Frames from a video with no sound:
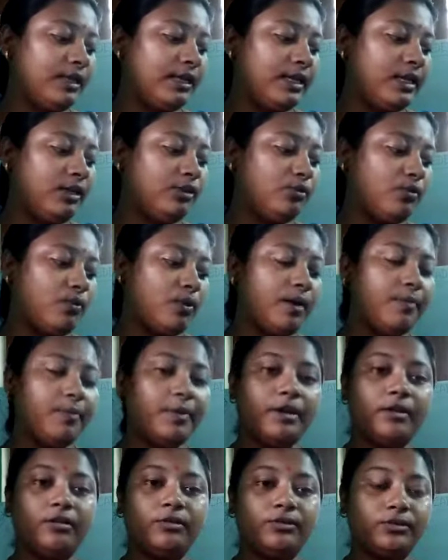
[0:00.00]
থেকে ধোঁয়া
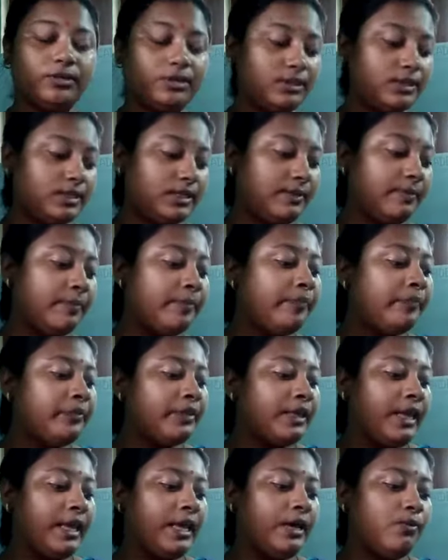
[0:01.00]
বের হচ্ছে
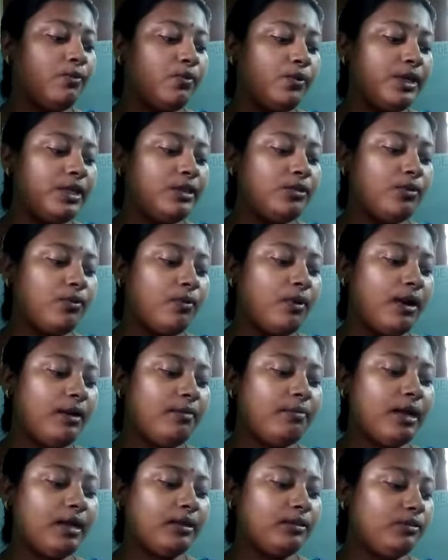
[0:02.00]
ওই
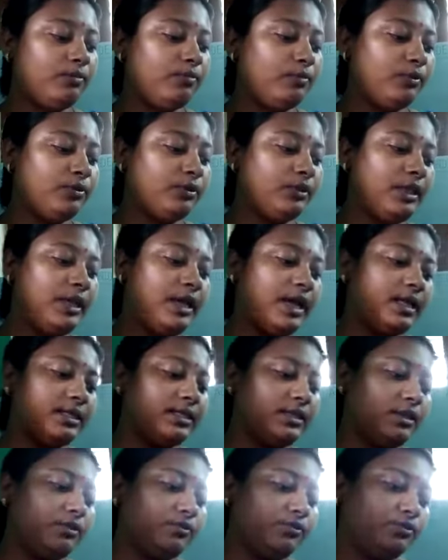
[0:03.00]
ধোঁয়ার মধ্যে
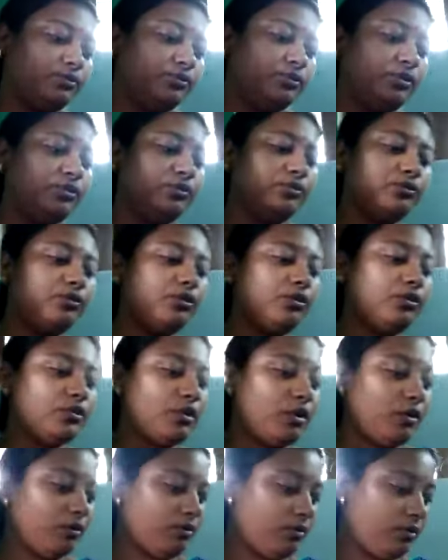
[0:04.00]
আছে ক্ষুদ্র ক্ষুদ্র
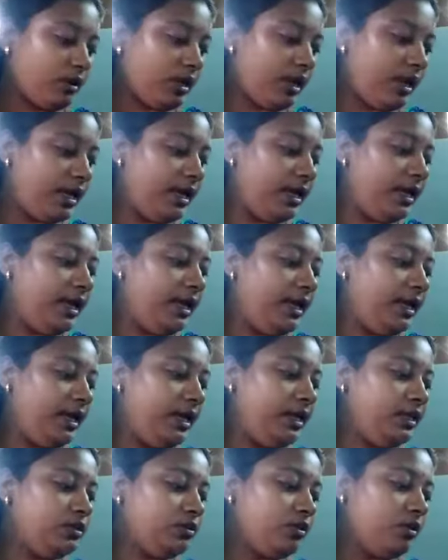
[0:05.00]
জলকণা
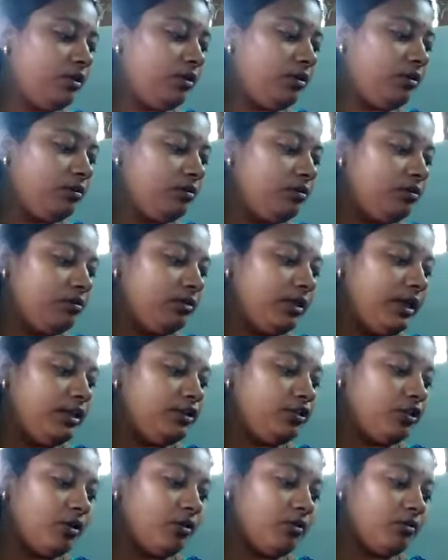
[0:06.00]
এই জ এই
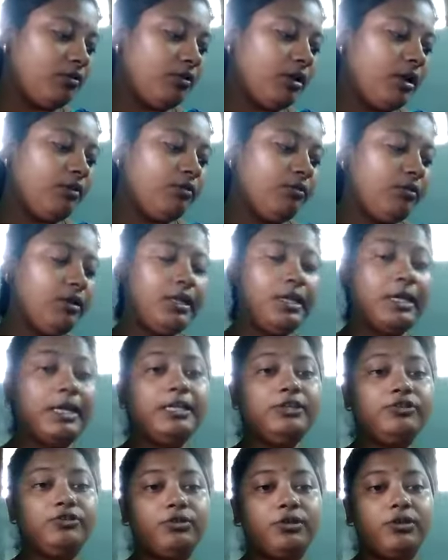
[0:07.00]

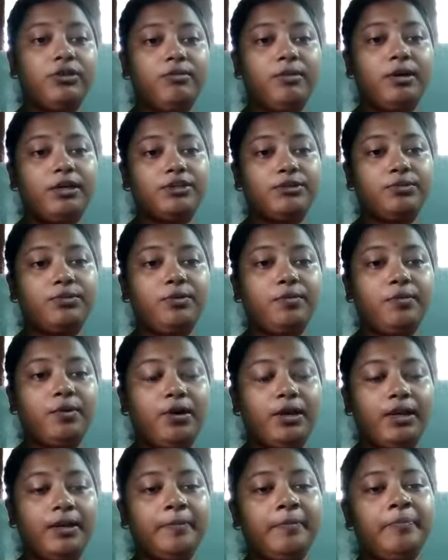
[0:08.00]
জলকণাগুলিকেই জলীয় বাষ্প
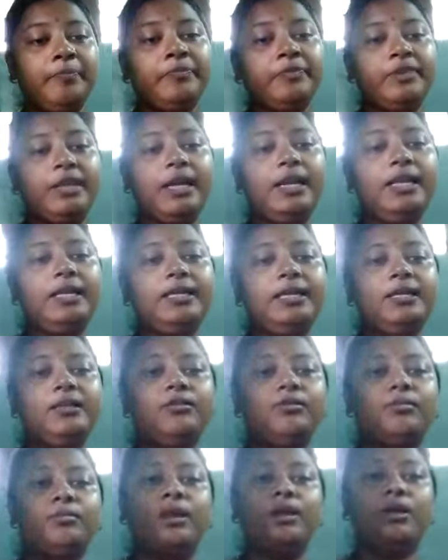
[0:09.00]
বলে তাহলে কি
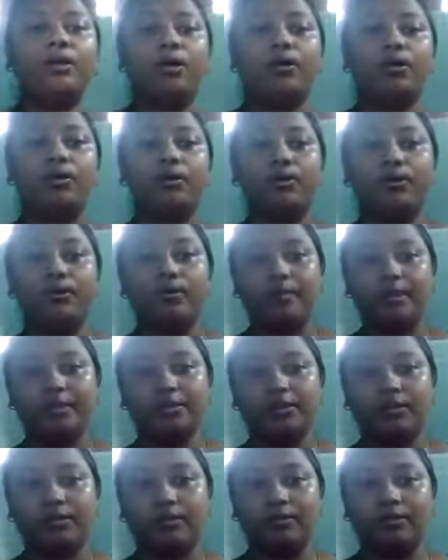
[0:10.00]
তোমরা লক্ষ্য করবে
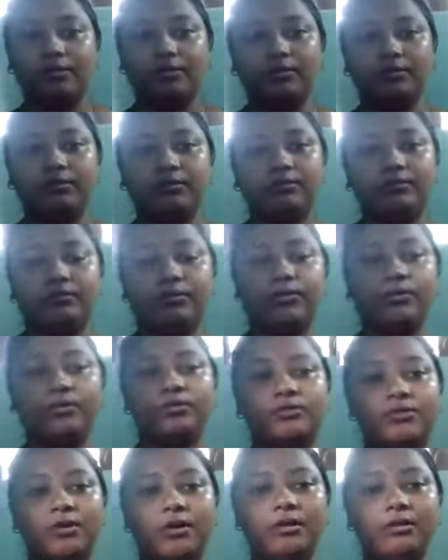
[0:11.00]
যখন কোনো
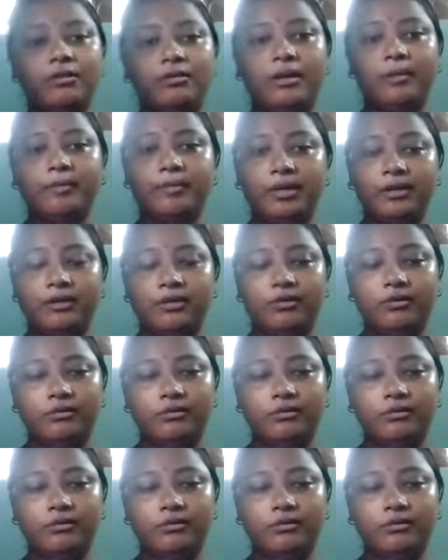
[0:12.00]
জল আমরা